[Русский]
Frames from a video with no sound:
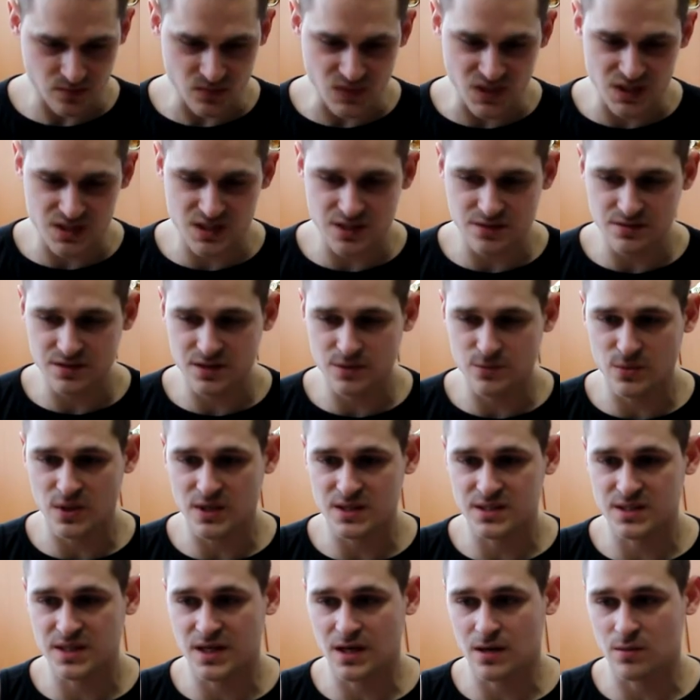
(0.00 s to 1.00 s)
совсем
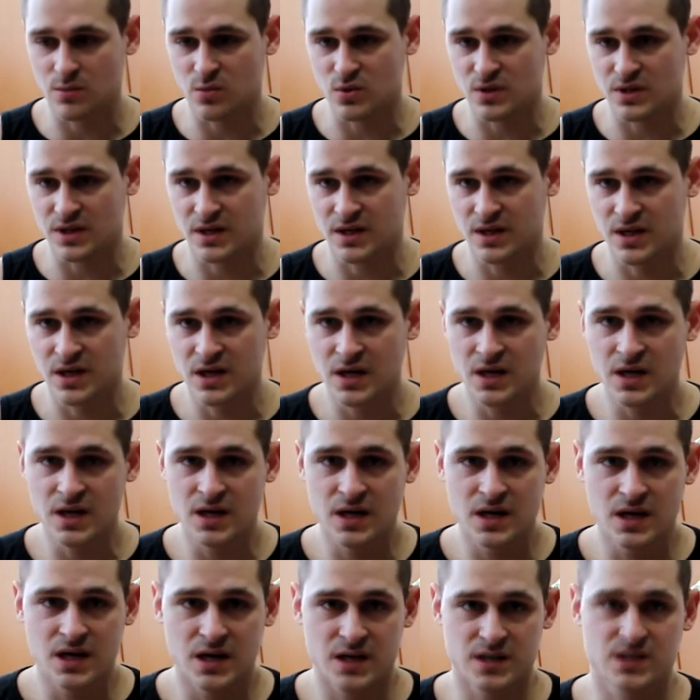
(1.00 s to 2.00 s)
разная работа.
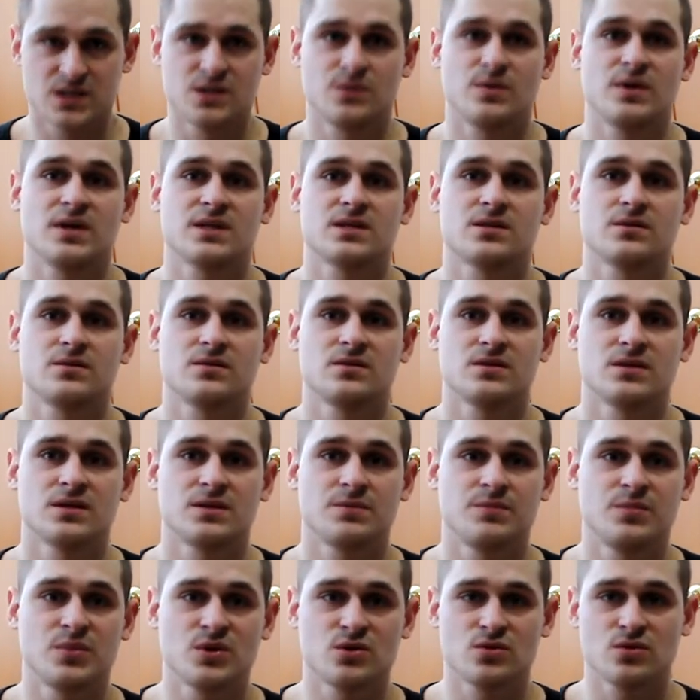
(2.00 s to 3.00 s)
Отжиматься блин,
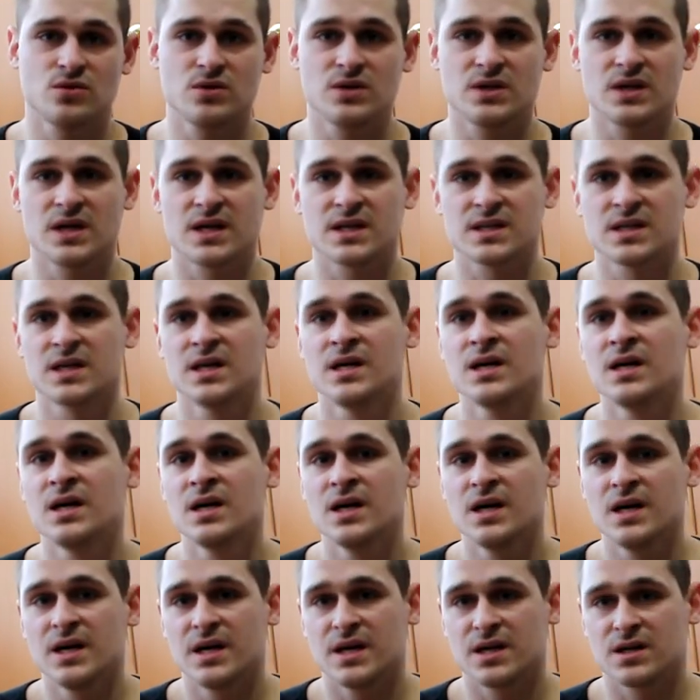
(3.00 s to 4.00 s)
500 раз
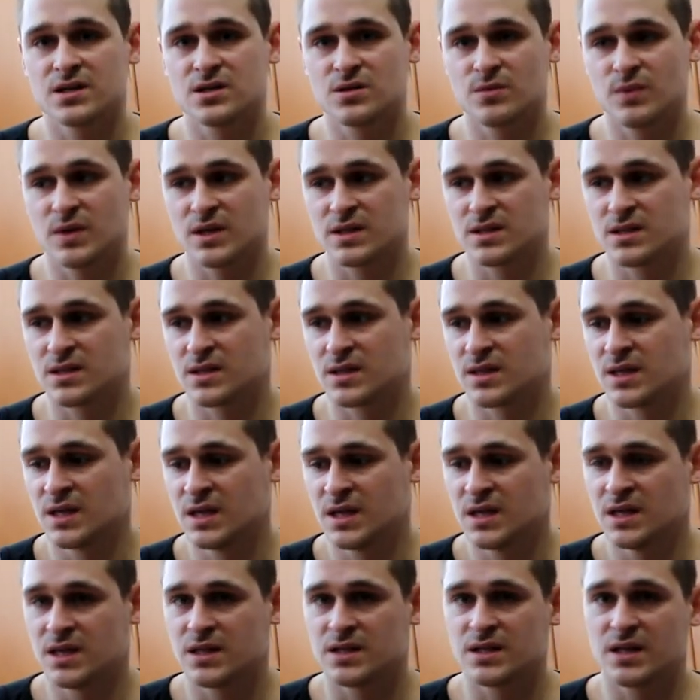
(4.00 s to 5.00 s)
и отжиматься
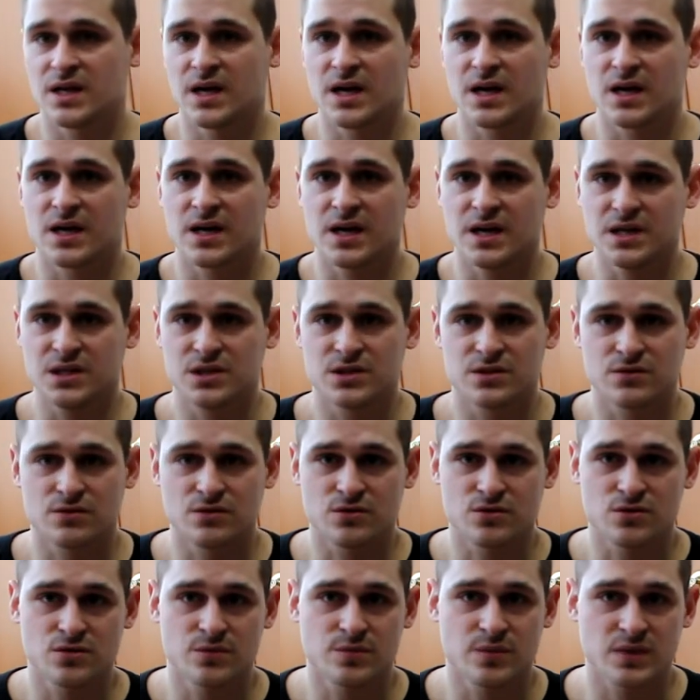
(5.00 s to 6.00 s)
на качество,
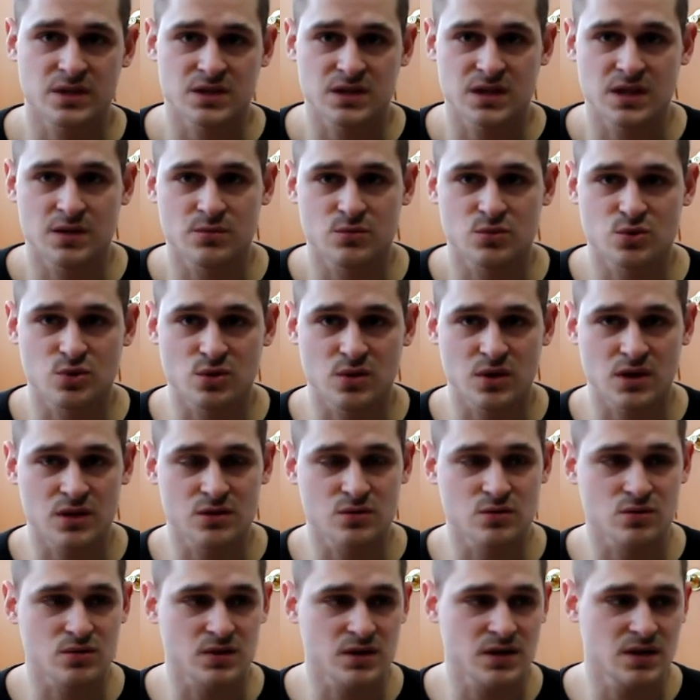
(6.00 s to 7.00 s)
чтобы росла
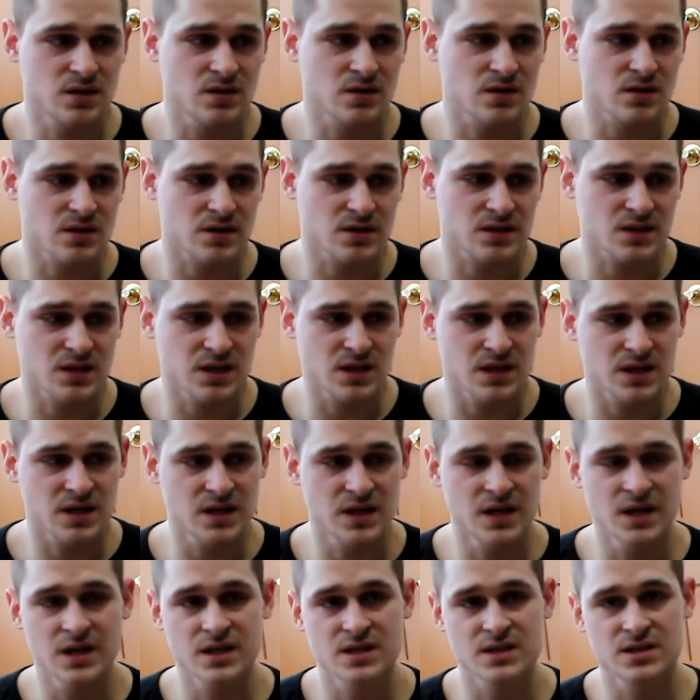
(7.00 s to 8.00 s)
мускулатура или росла
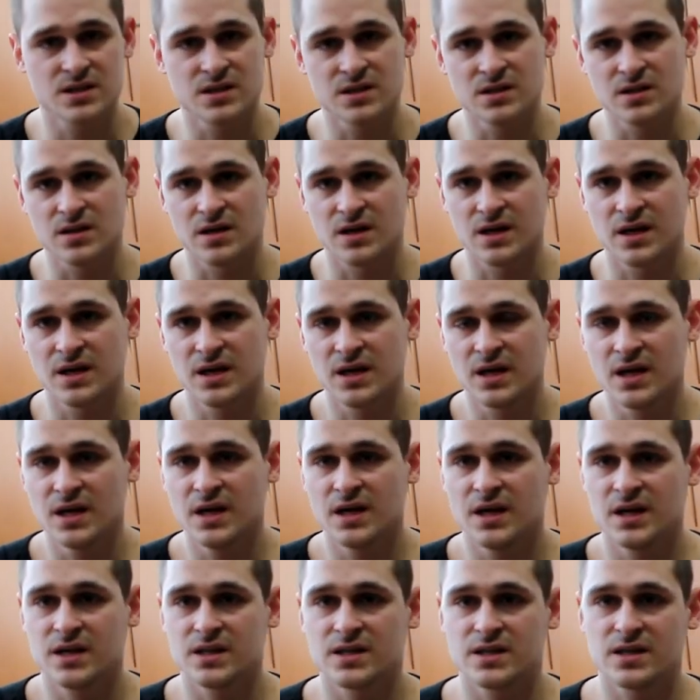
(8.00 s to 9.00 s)
сила.
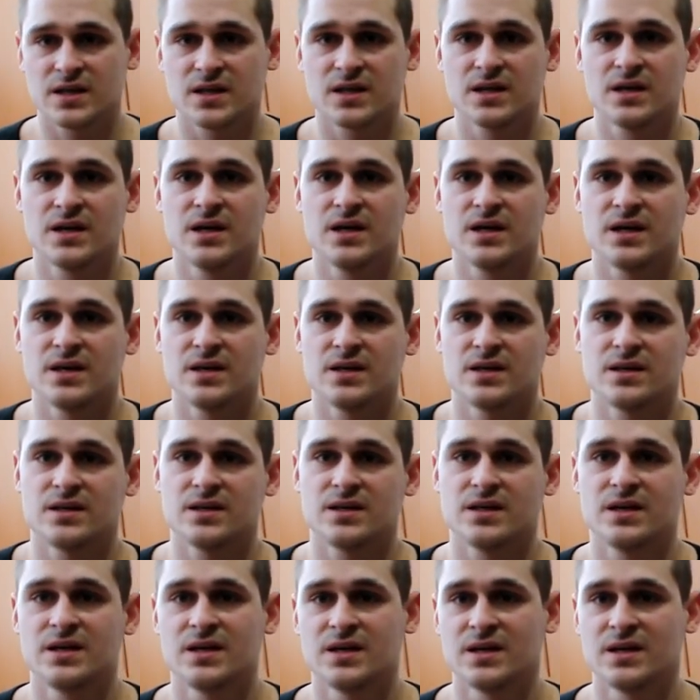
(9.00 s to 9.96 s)
Это э,